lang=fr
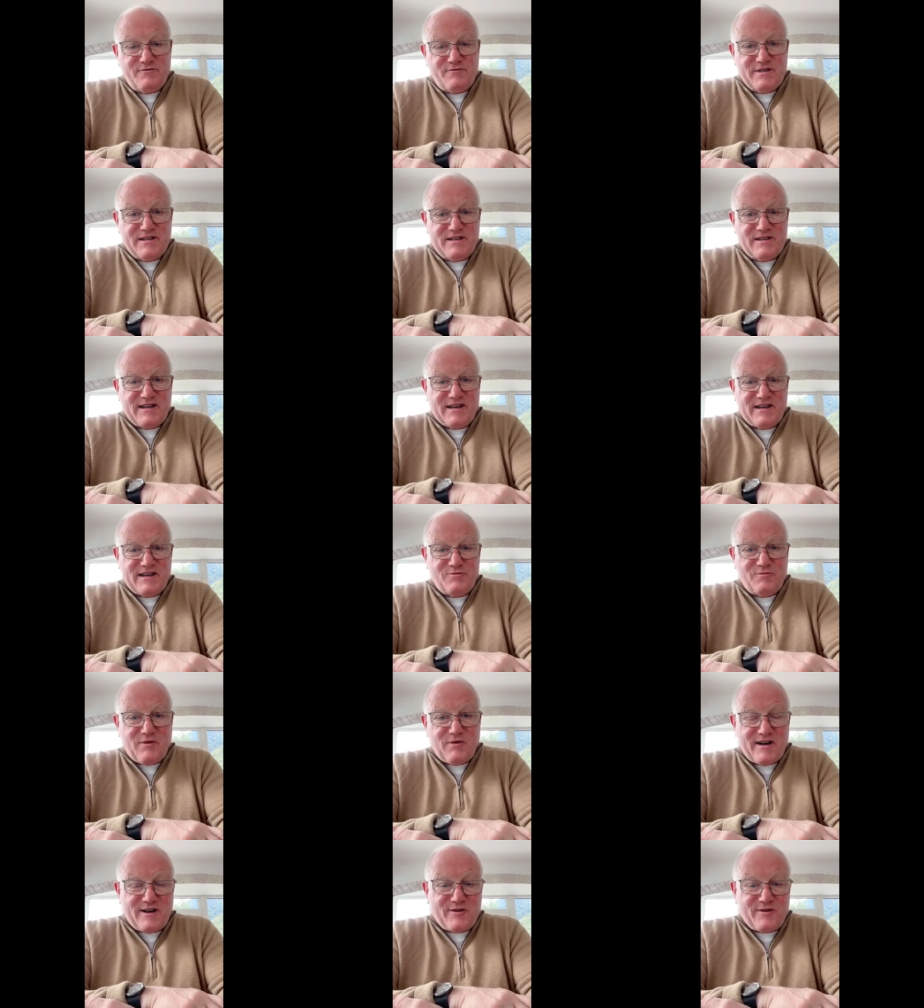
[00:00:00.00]
avons des
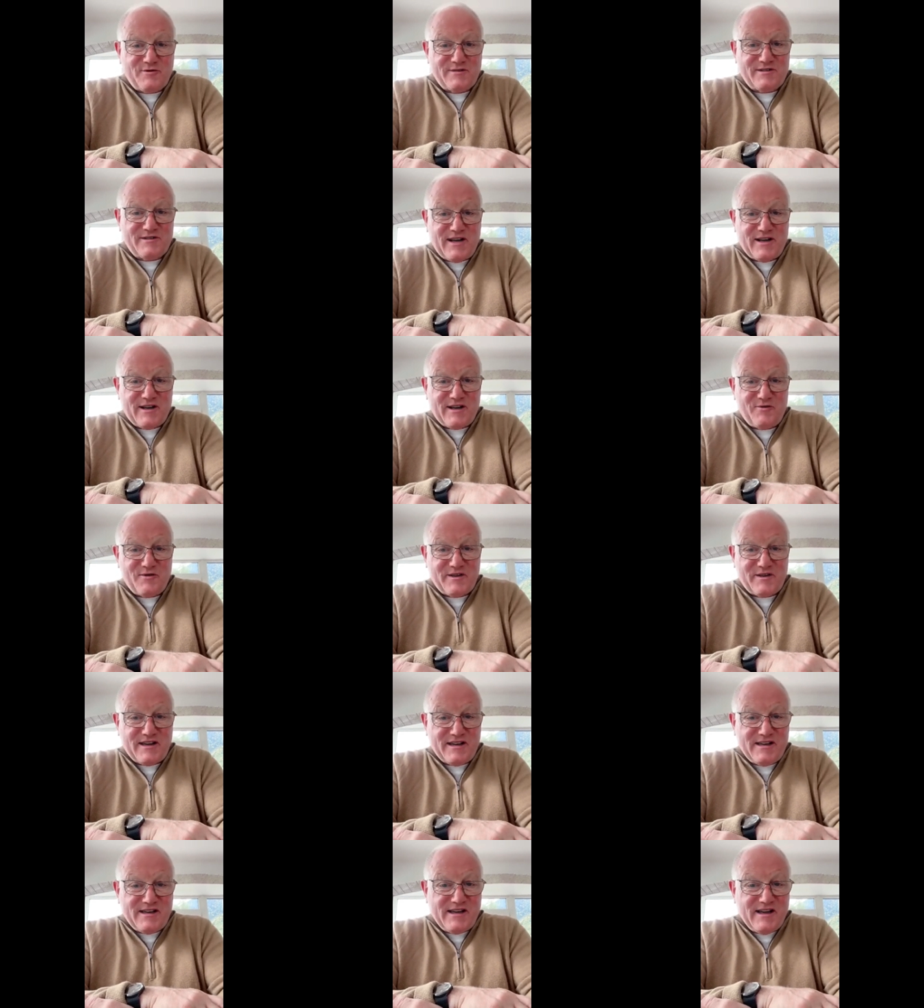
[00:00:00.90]
territoires à,
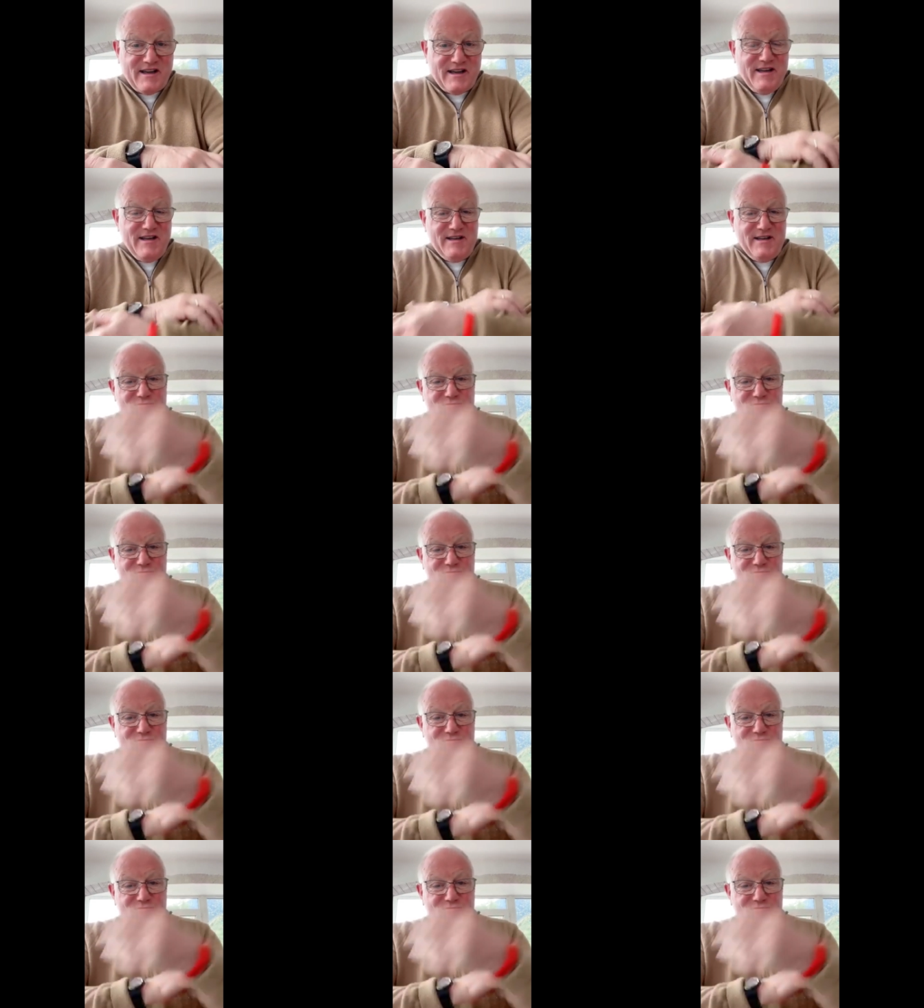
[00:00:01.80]
conquérir.